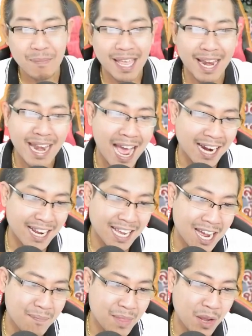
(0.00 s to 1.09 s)
นเพจดักนะ
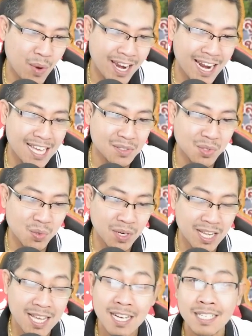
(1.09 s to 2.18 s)
ครับ เด็กแว้น
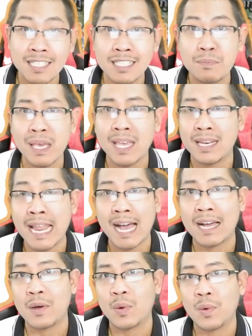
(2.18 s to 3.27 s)
5.0 เนี่ย คือเพจดัก